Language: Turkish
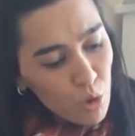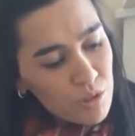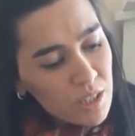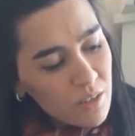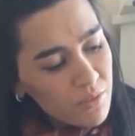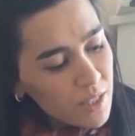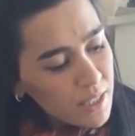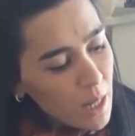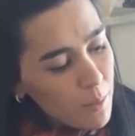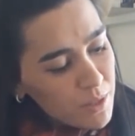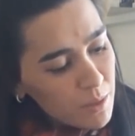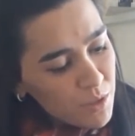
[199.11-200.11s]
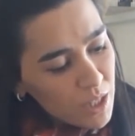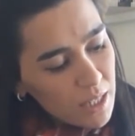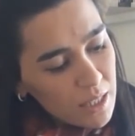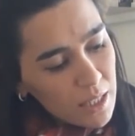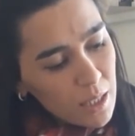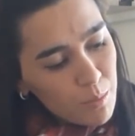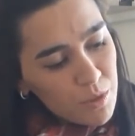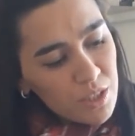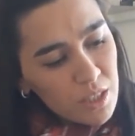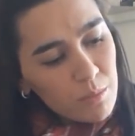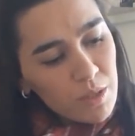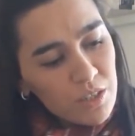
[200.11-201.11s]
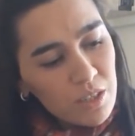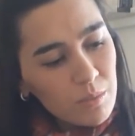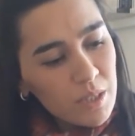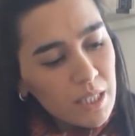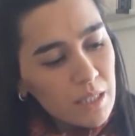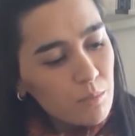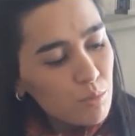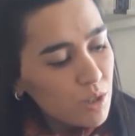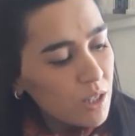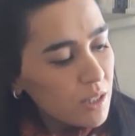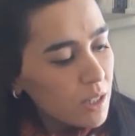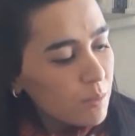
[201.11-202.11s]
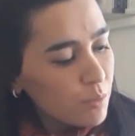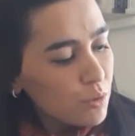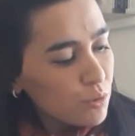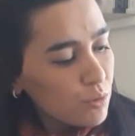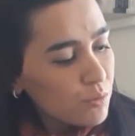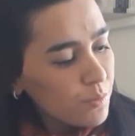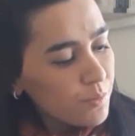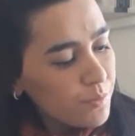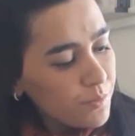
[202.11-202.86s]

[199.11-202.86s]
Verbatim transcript: Ön tarafına yaptığım şekilde yapıştırma işlemini yine buraya da yapıyorum.